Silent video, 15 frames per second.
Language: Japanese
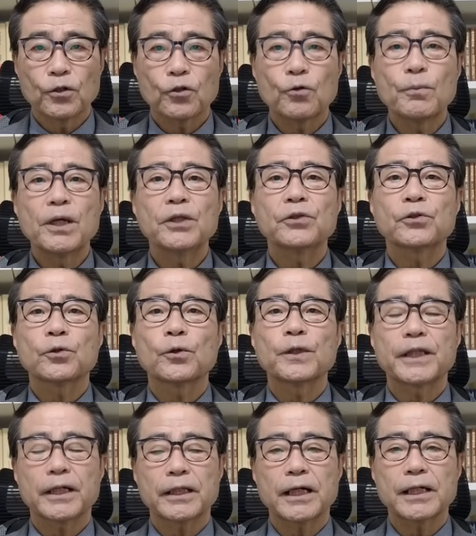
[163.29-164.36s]
コメントを
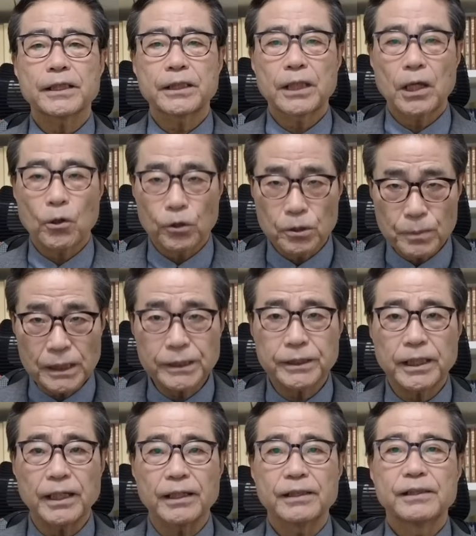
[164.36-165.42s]
いただいておりま
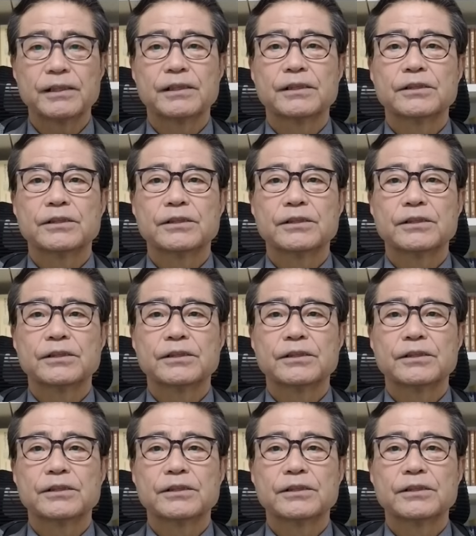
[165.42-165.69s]
して、